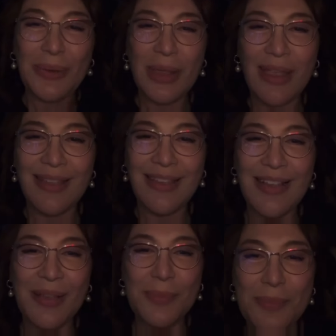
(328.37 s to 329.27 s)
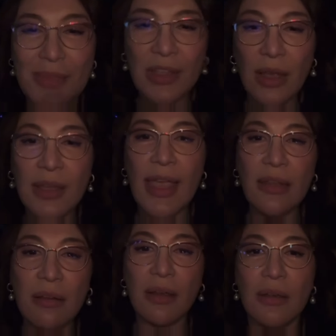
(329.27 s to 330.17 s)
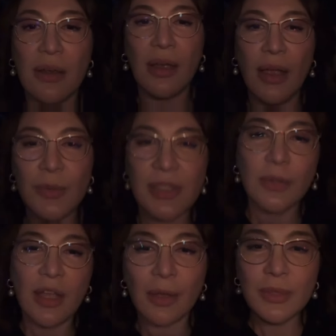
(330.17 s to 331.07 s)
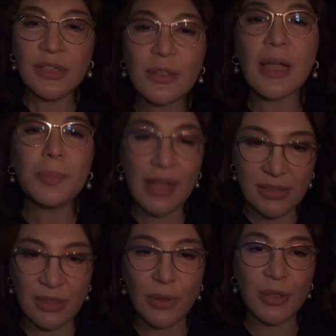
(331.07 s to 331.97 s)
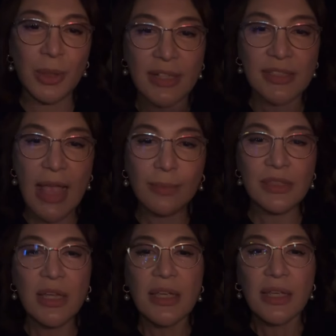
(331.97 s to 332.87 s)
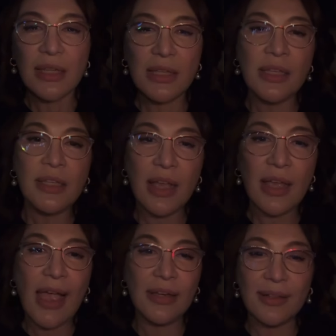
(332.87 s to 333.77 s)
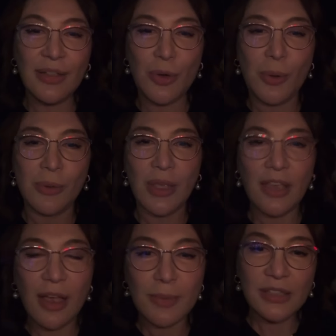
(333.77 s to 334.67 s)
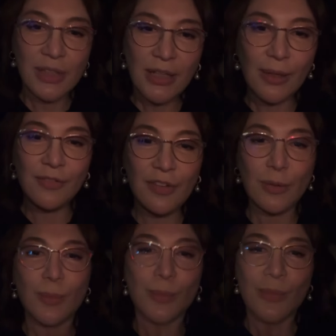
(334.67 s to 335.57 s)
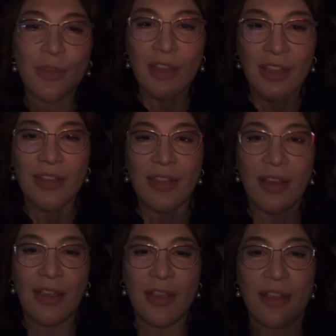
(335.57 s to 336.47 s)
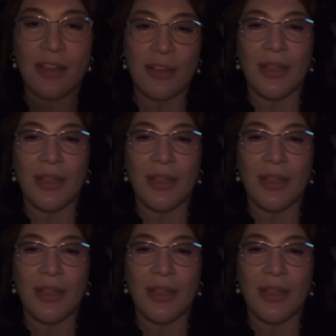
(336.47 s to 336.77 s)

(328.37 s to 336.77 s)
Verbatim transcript: okay. And again, uh, I want to say good luck. I want to say God bless you on your exams. Ina, Halika Nicole. Okay, God bless and I love you. Uh,